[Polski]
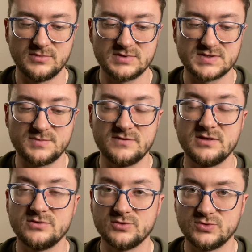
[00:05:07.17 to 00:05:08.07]

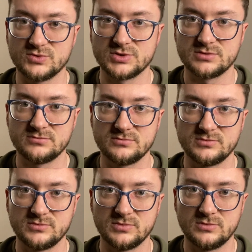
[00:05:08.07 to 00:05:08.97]
Zbawieniu dusz.
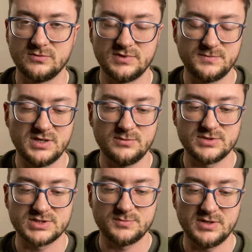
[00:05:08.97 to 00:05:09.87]
Uwielbiamy
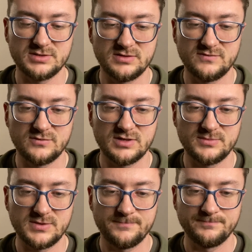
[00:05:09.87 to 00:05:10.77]
Cię, i wołamy.